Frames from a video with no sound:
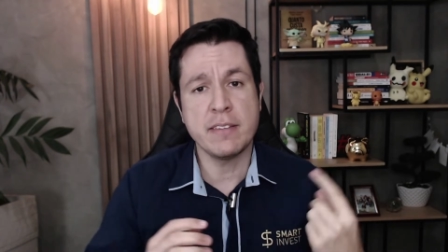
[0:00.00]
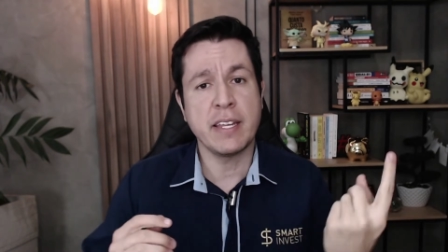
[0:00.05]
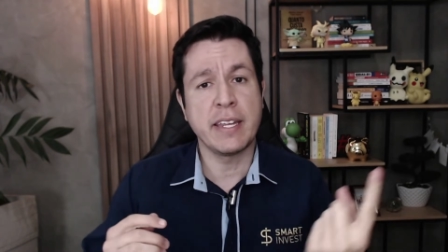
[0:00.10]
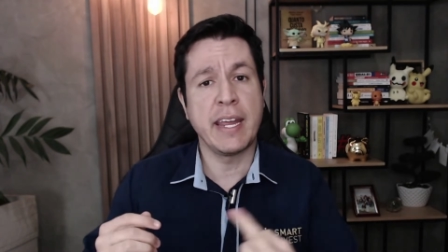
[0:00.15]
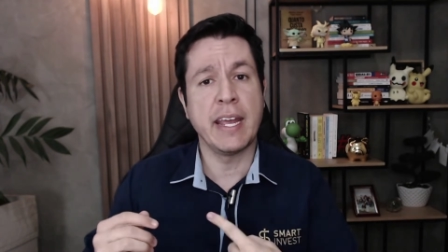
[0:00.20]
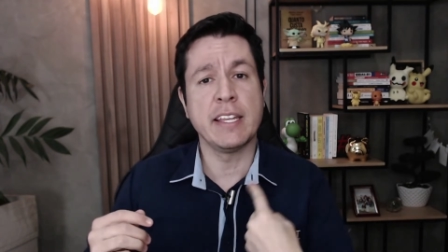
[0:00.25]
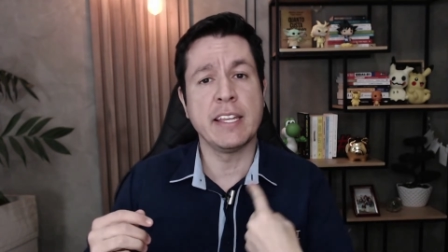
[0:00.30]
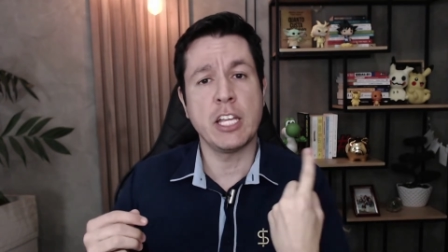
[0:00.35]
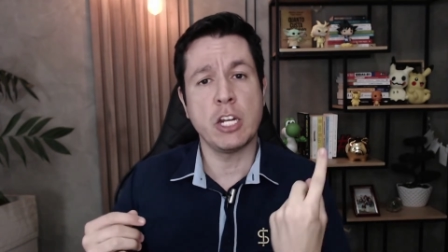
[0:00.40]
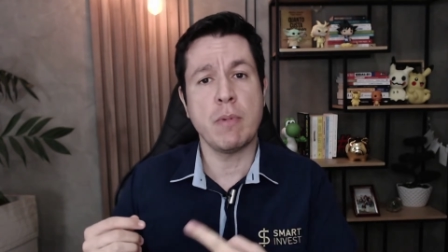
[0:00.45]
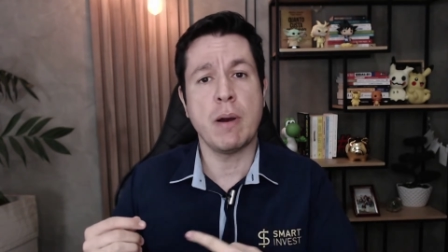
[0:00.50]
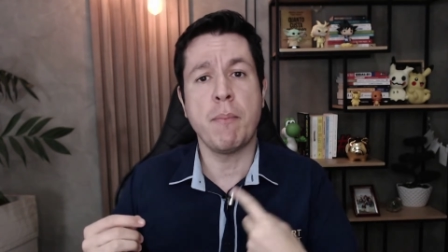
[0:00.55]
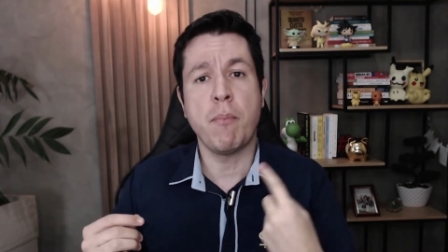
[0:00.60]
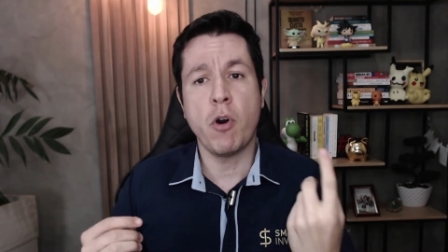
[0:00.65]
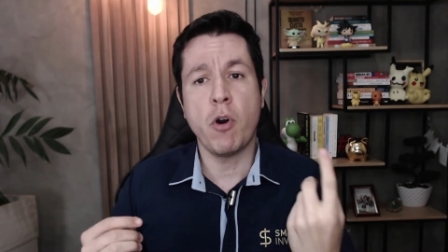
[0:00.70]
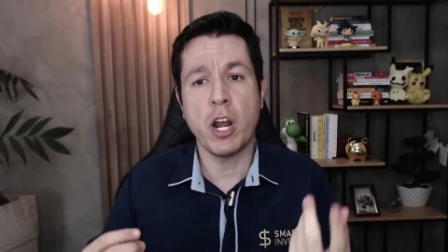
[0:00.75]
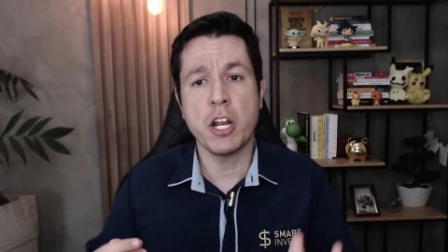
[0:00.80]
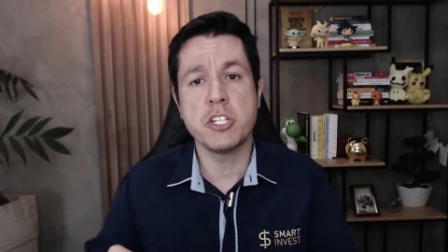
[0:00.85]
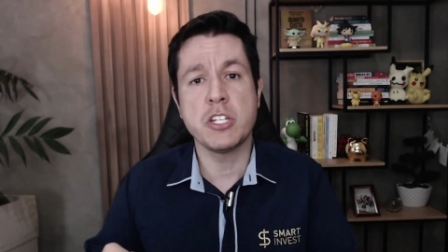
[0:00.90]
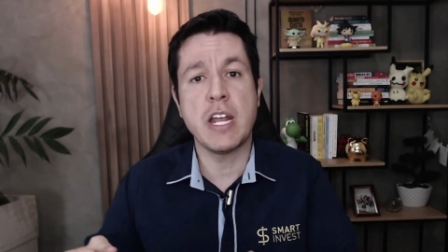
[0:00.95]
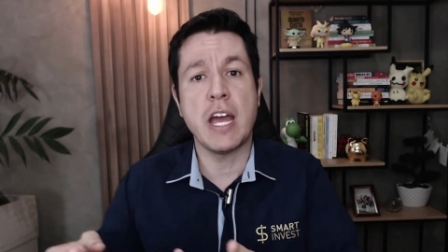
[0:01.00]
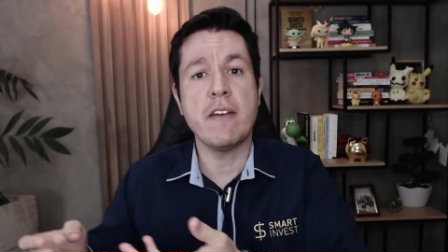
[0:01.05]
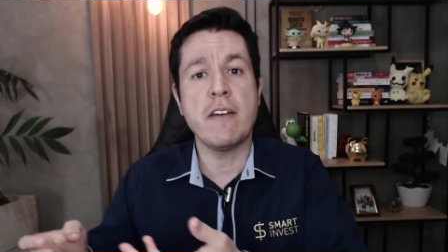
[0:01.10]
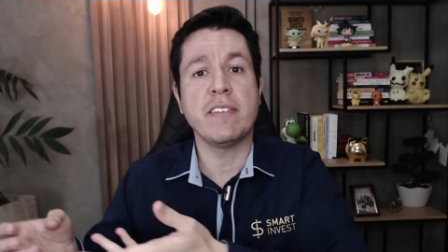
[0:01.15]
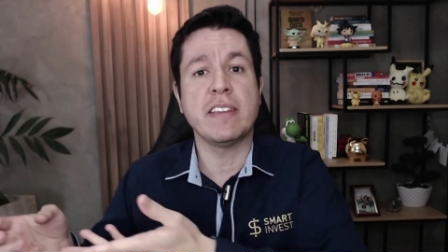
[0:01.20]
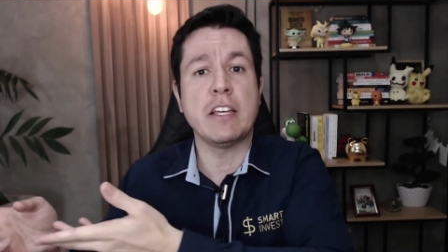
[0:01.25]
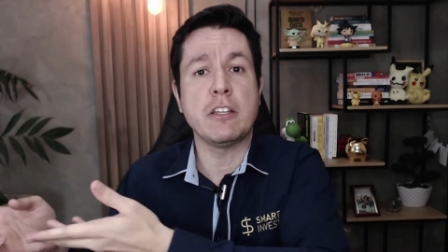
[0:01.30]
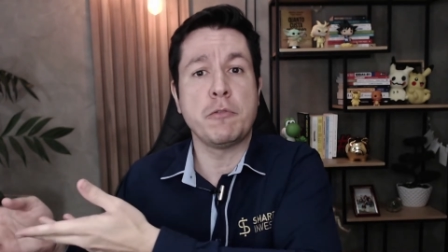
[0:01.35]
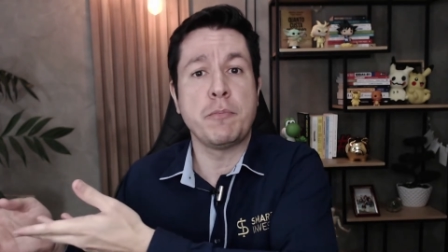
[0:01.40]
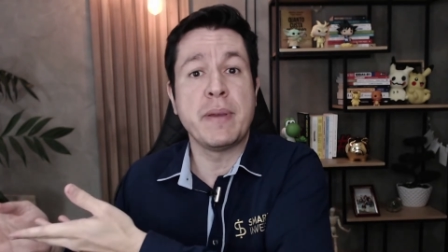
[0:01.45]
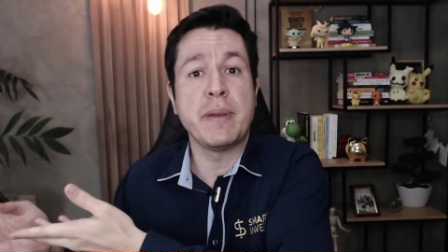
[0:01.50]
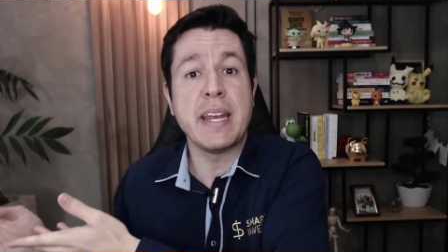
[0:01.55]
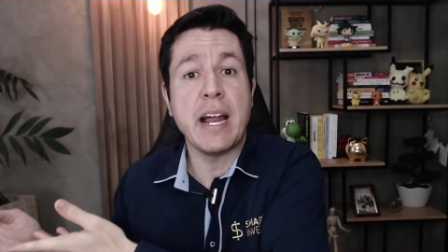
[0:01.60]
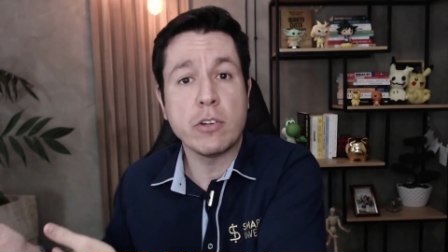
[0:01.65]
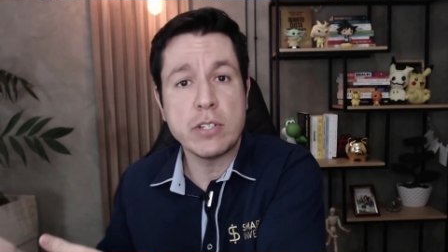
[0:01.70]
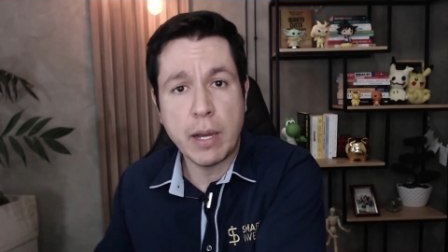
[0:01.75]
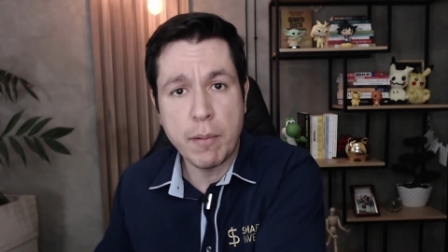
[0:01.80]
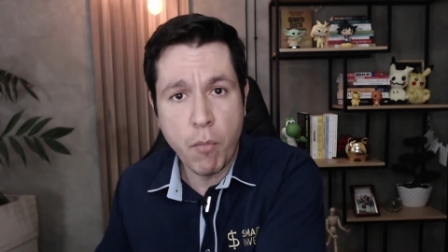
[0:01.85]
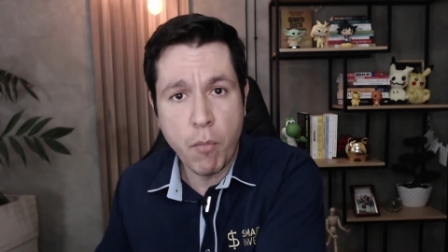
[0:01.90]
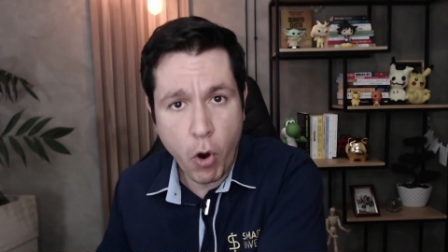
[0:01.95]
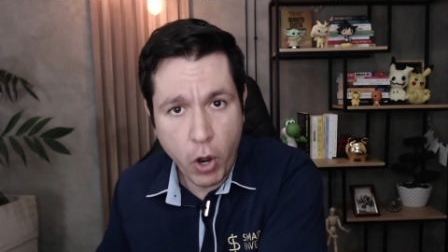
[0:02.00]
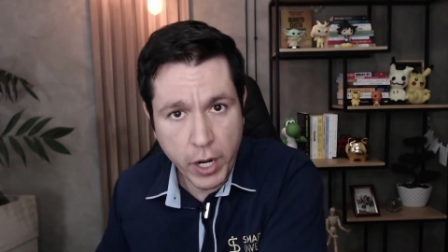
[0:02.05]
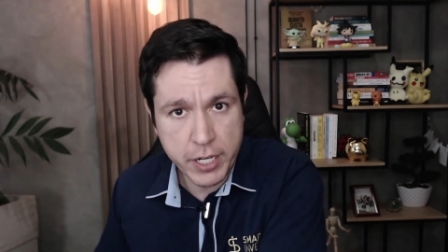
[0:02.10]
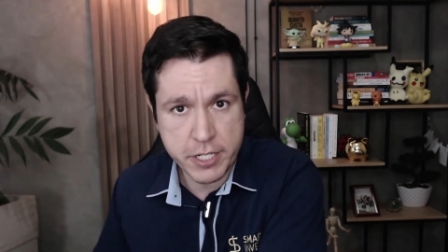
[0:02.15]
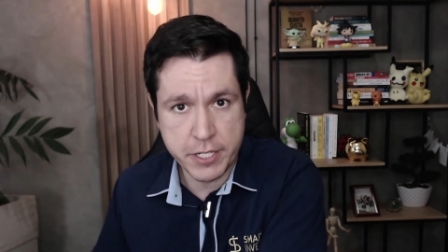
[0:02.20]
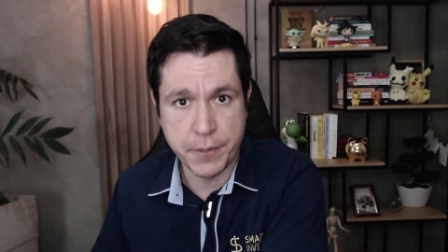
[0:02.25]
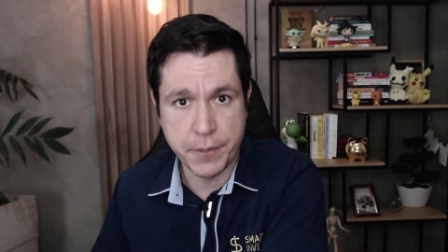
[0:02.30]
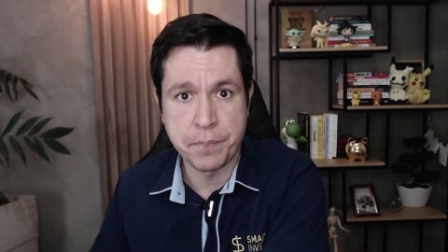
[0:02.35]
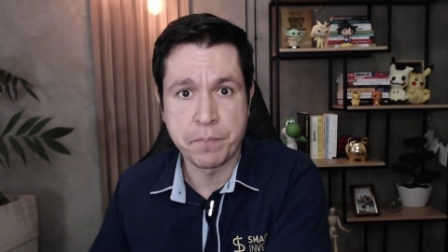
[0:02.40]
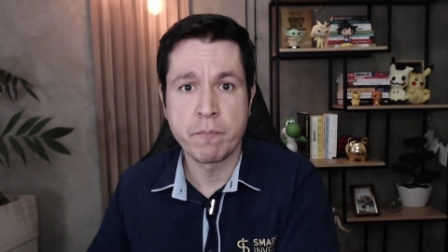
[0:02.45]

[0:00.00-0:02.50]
que entra numa bola de neve da espiral da morte.